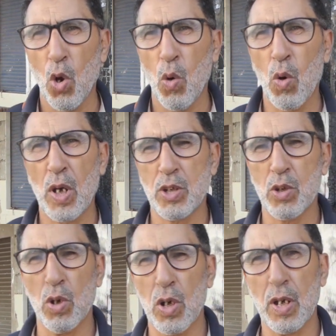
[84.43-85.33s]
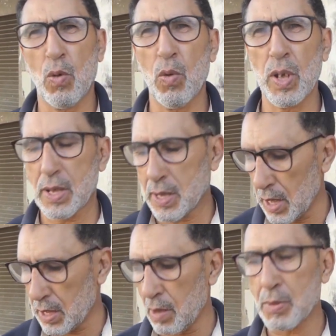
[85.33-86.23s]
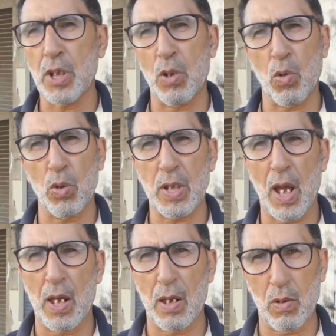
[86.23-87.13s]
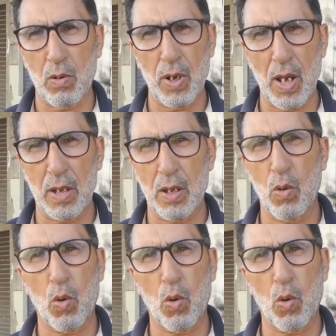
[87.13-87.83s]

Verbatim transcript: وخصو يكون يغسل يديه مزيان ويكون طاهر ويكون هذا